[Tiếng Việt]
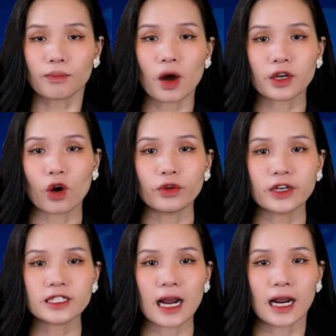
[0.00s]
Boyko
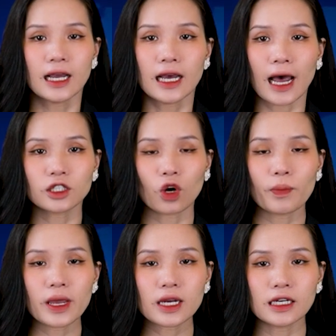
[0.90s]
nói rằng anh
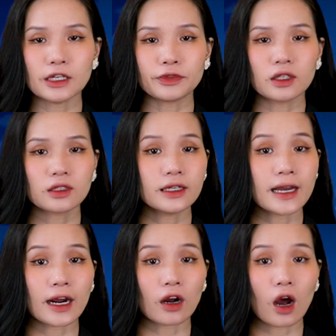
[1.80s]
không biết liệu những người
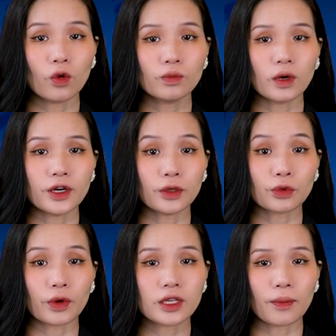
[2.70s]
đàn ông ở độ
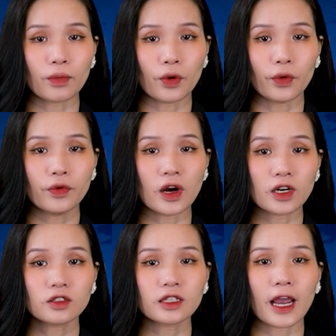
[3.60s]
tuổi nhập ngũ
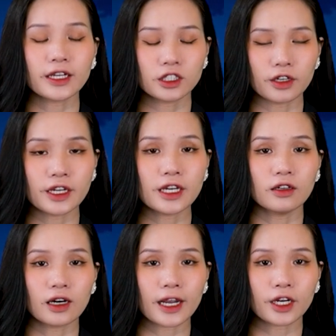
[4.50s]
vẫn có thể rời đi
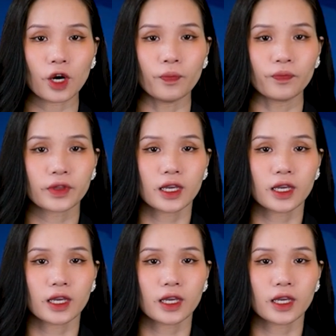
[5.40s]
nữa hay không.